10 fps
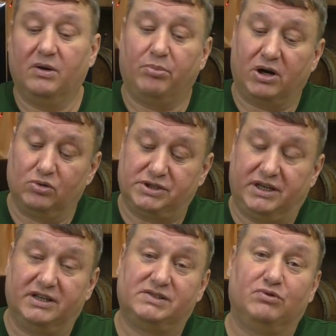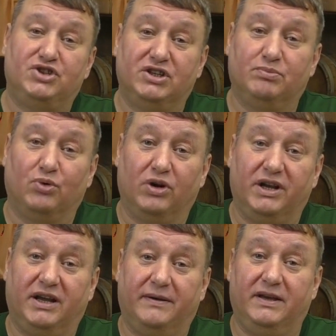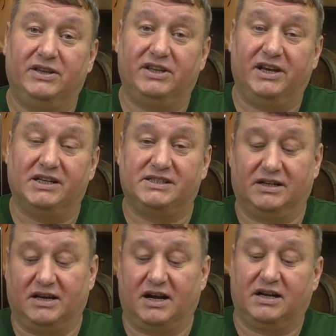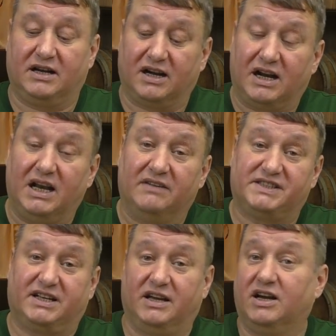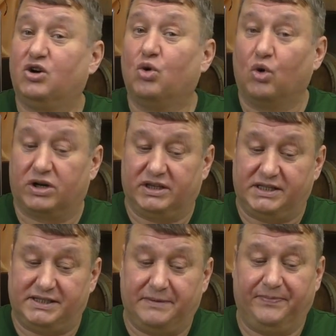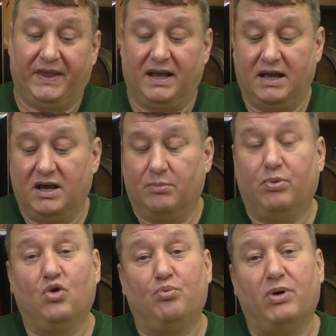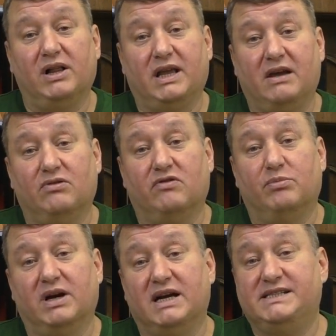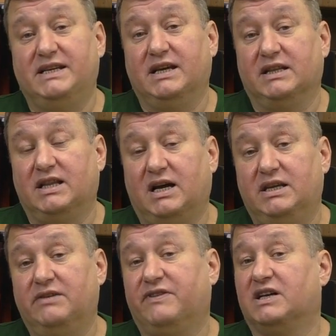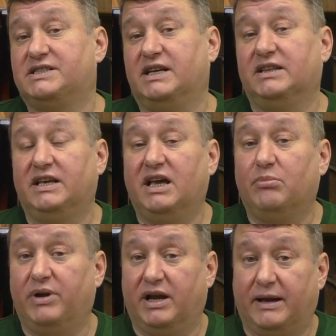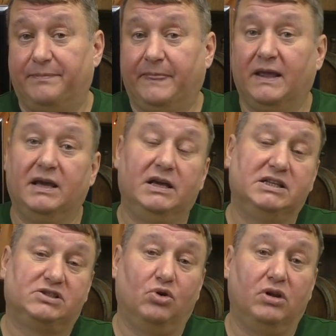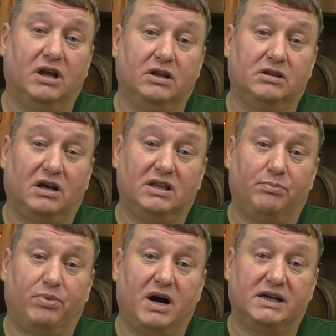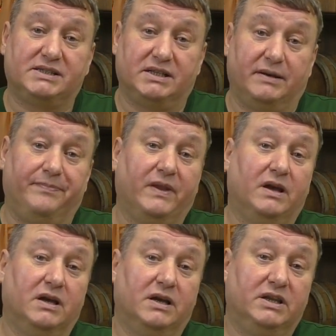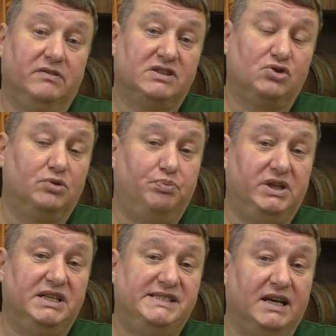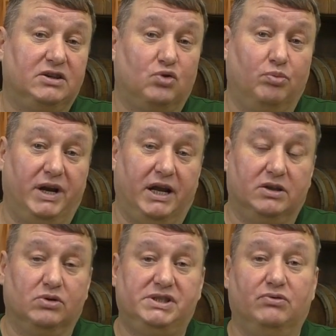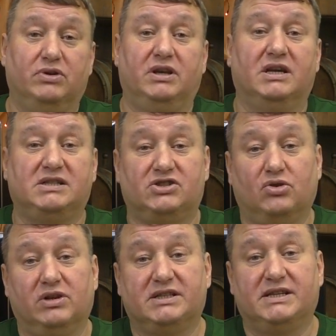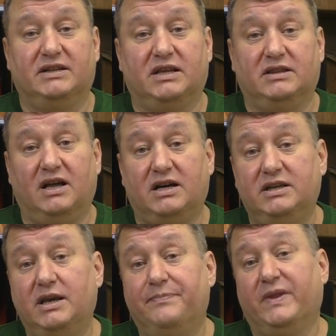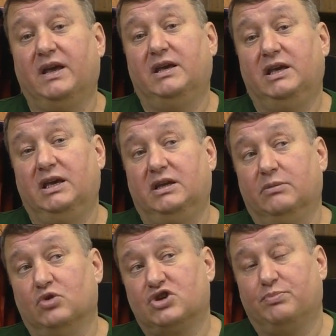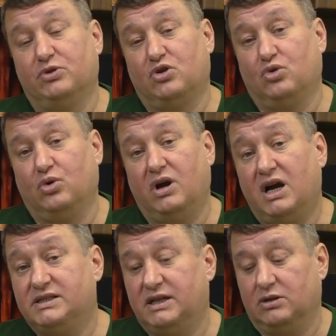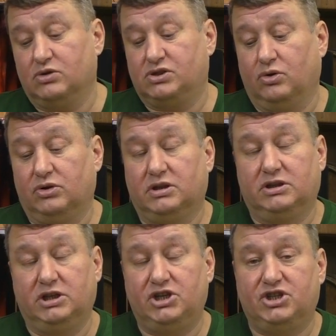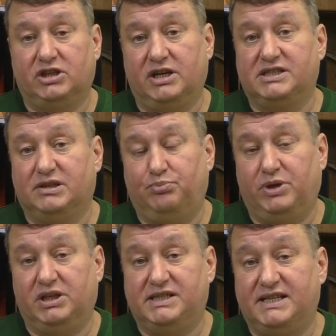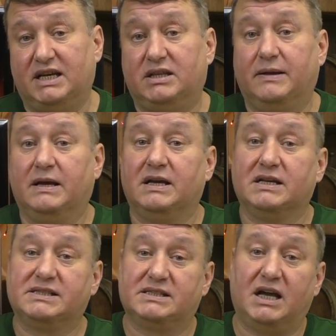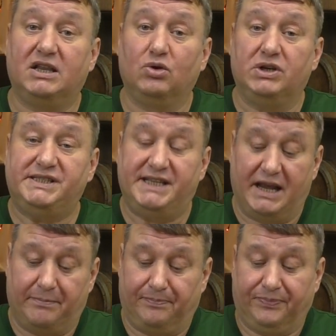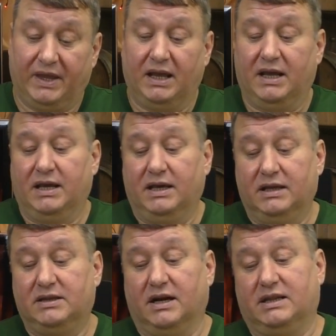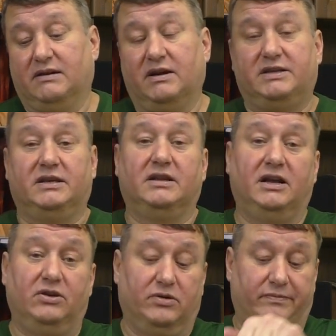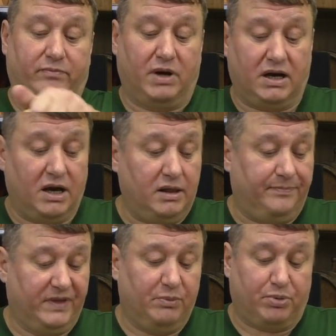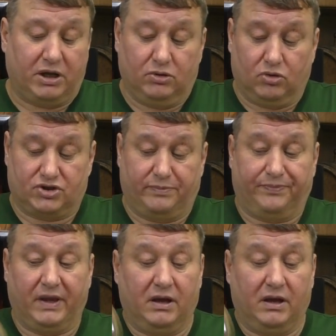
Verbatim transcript: По-русски звучит более интересно как «Королевская гордость». Покупал я его в магазине «Отдохни» в конце ноября. И стоила она тогда по акции 950 рублей. Но сегодня я зашел на сайт «Отдохни» и немножко по другой акции оно стоит 1350 за 0,7. Итак, давайте нальем бокал и продолжим.